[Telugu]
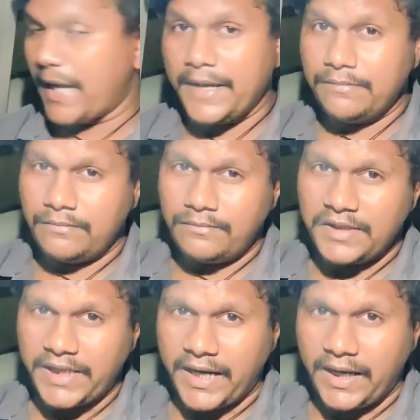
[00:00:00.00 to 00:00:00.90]
ప్రైమ్
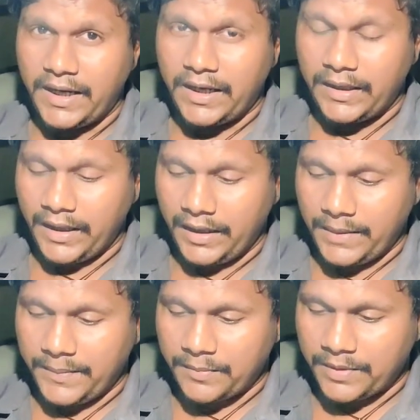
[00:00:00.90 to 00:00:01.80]
సెడన్ అంటే
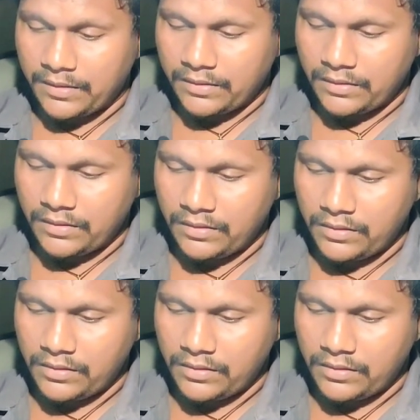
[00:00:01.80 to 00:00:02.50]
ఇప్పుడు మనకు